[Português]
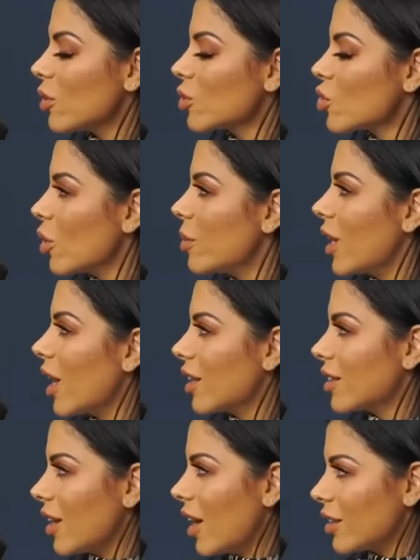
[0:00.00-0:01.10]
falei, sobre falei.
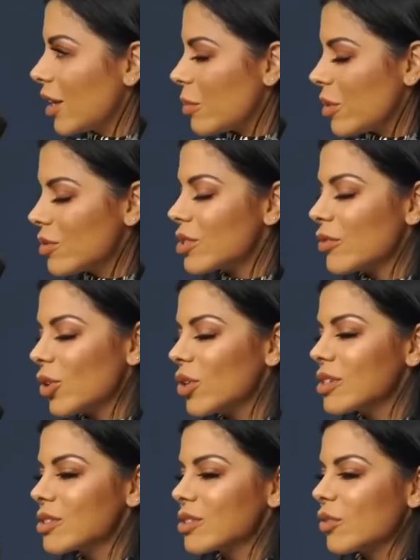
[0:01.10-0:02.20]
A, a, terapia, você falou
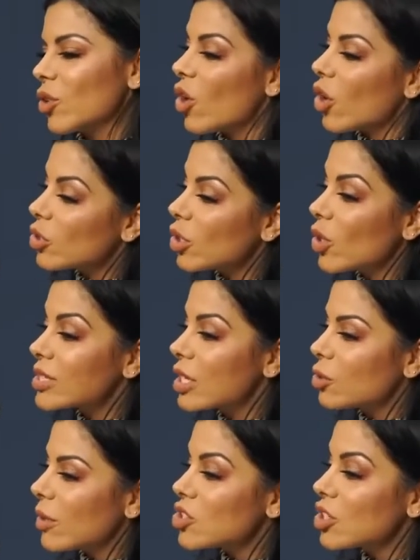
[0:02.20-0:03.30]
isso. Você falou, agora eu não aceito
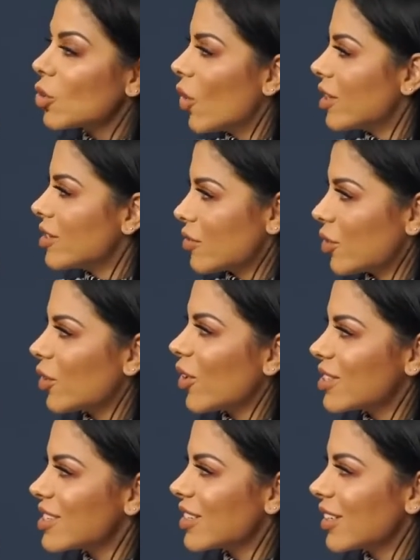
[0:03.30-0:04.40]
menos que dois. Você falou um
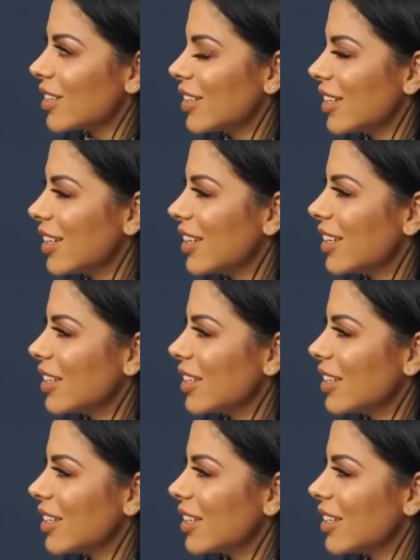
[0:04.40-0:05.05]
negócio assim. É, mas aqui,